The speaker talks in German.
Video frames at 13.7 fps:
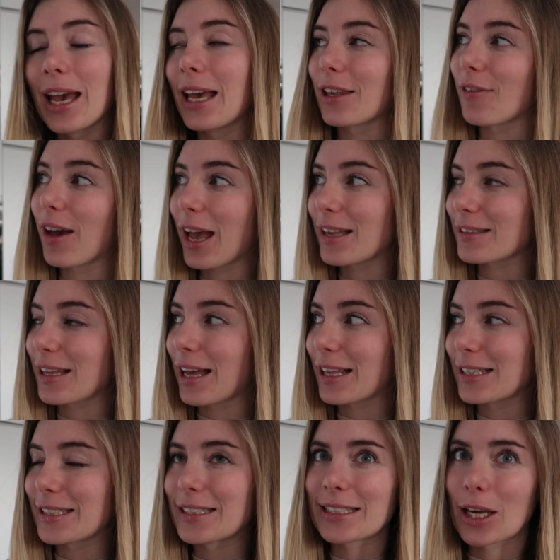Ich war erst gar
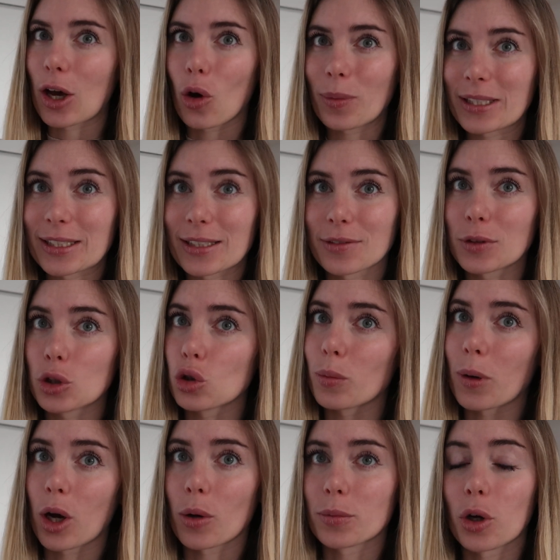nicht sicher, ob ich das Video
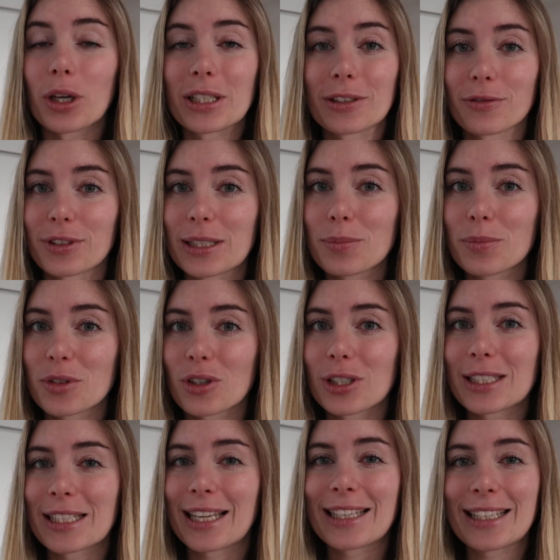überhaupt heute filmen soll,
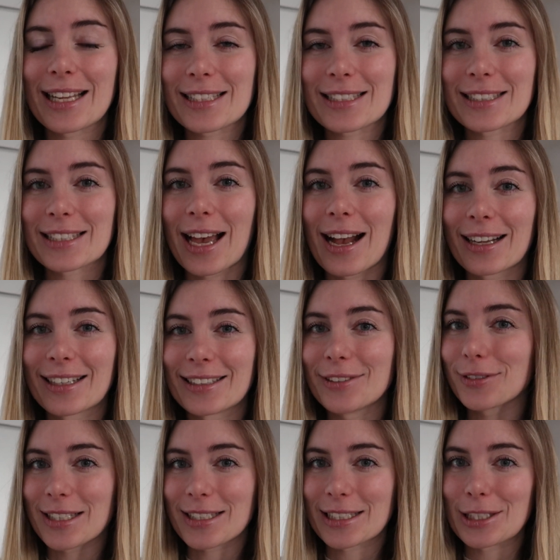denn die letzten Tage
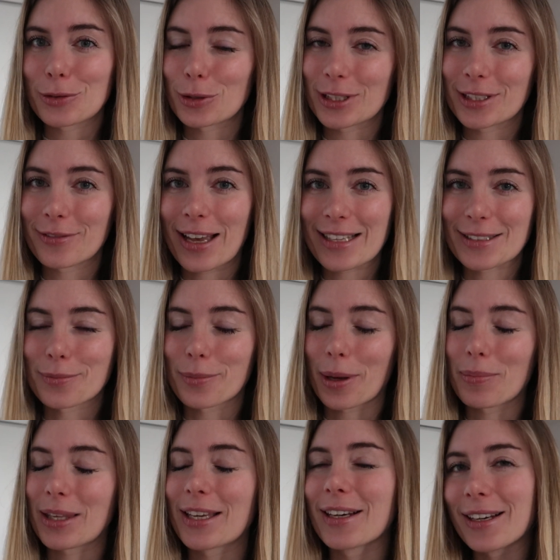lief das intuitive Essen bei
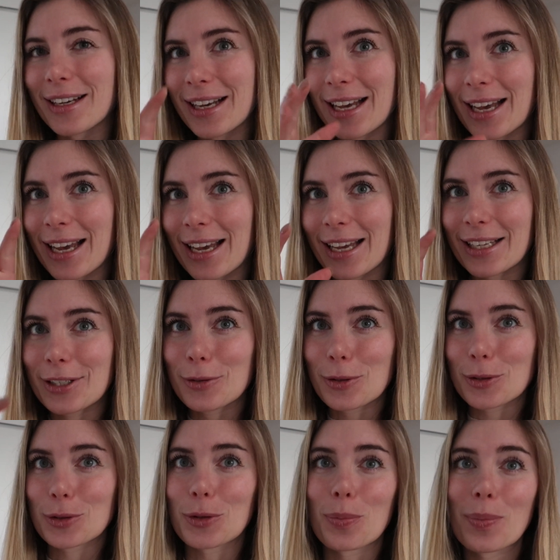mir
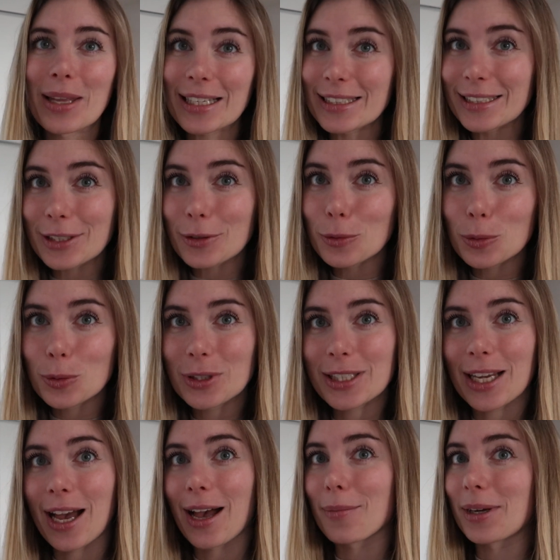nur so mittelgut,
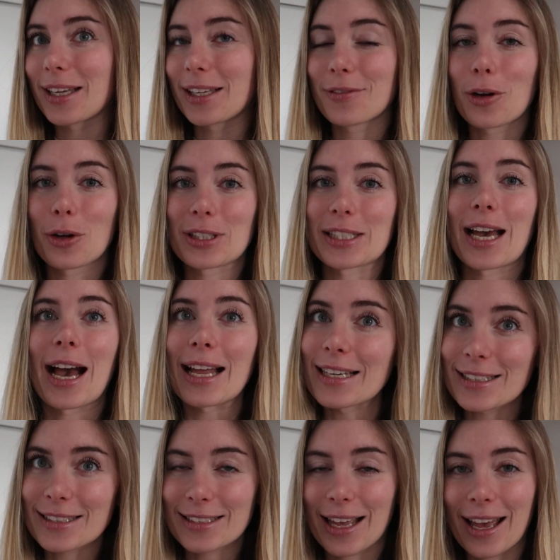aber ich will euch ja
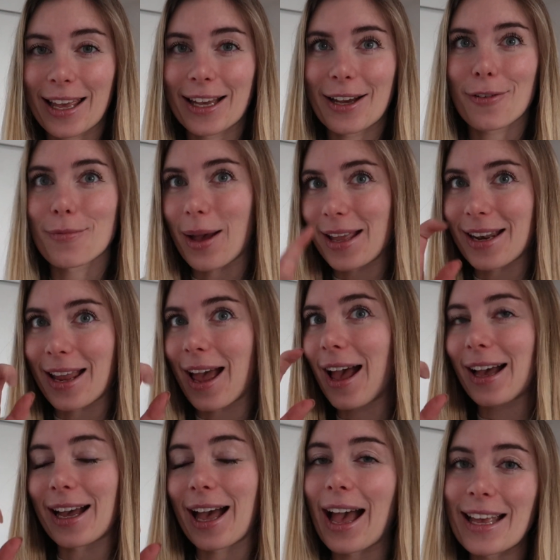alles zeigen auf
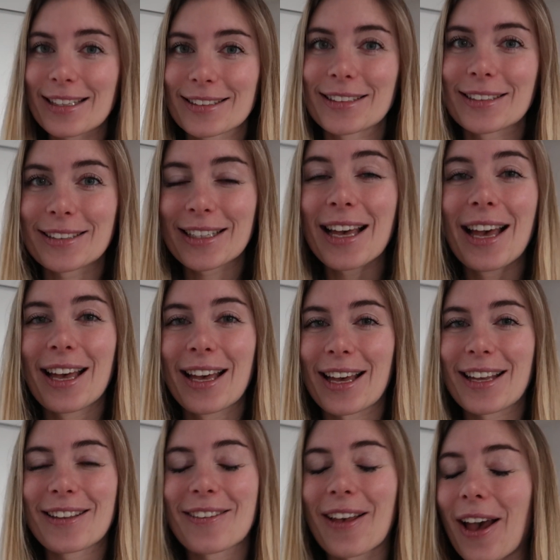meiner Reise
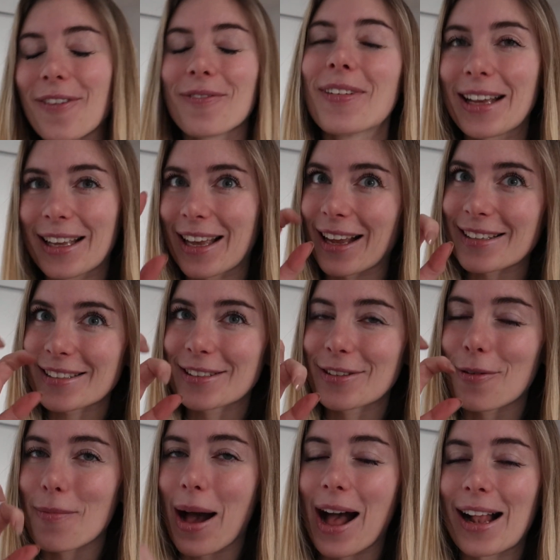äh, zu einem ganz
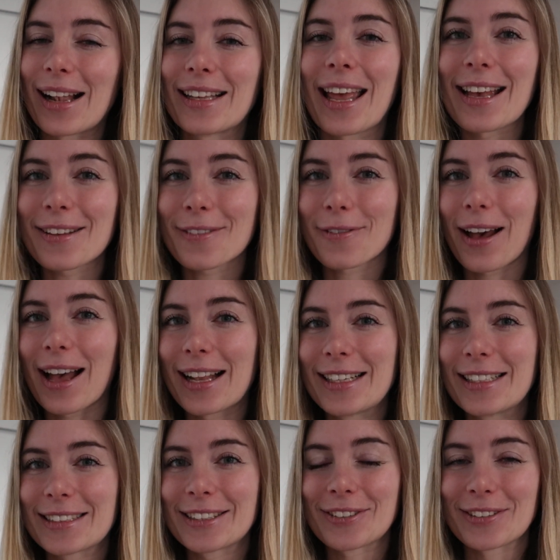normalen
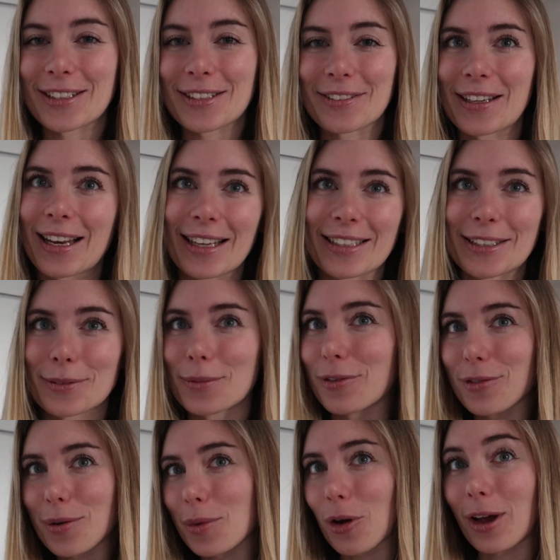Essverhalten und deswegen dachte ich mir,
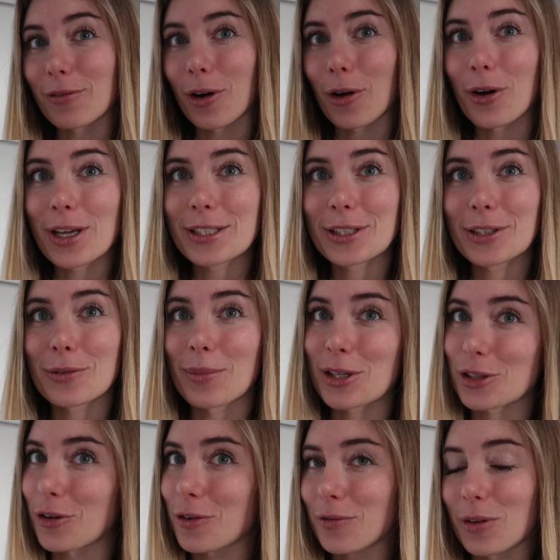für mich auch einfach heute und mal
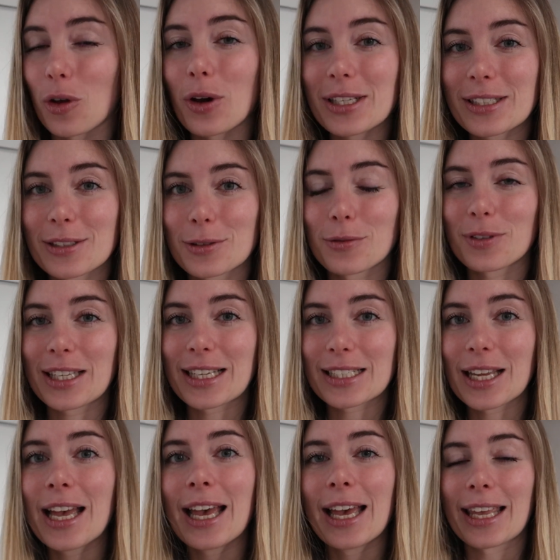schauen, wie es heute so wird.
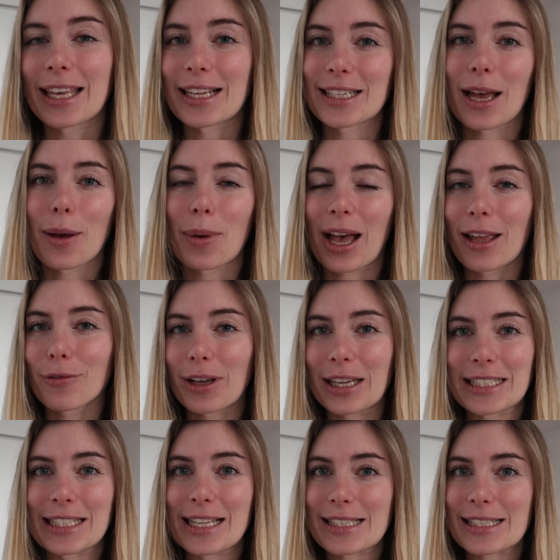Ich hatte aber einfach
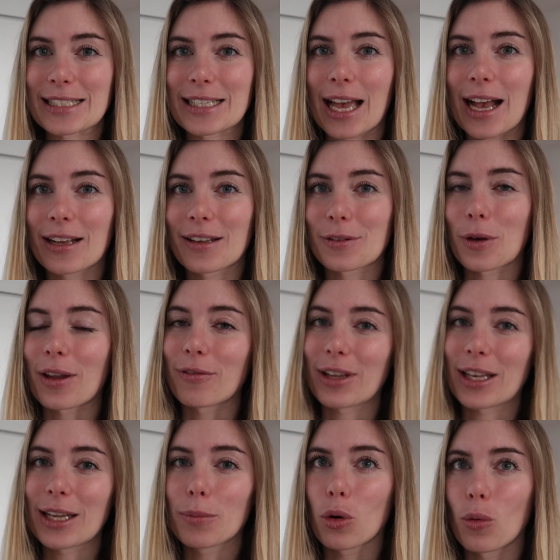die letzten Tage so ein
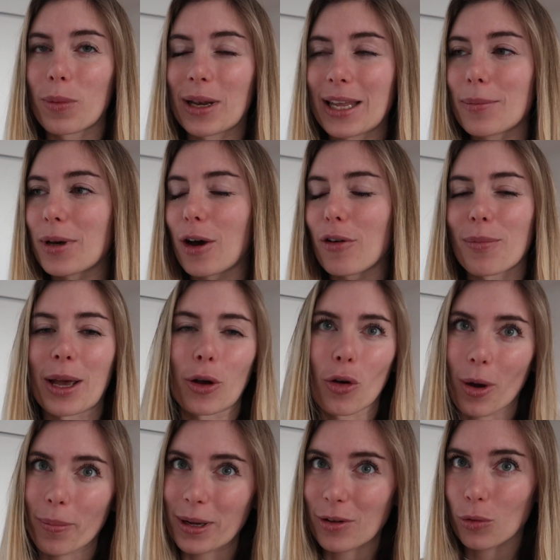wenig Probleme, auf meinen
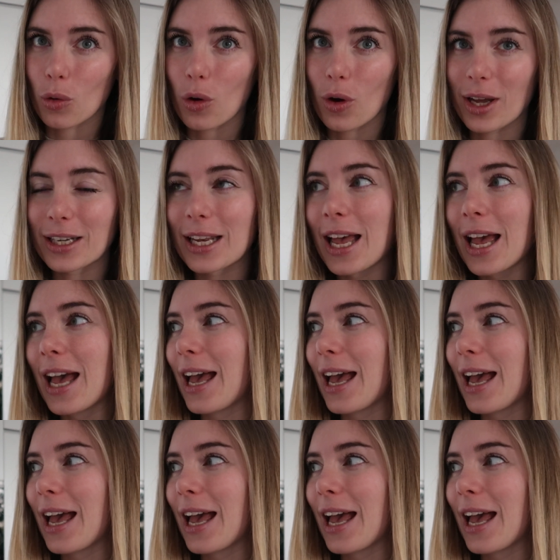Körper zu hören.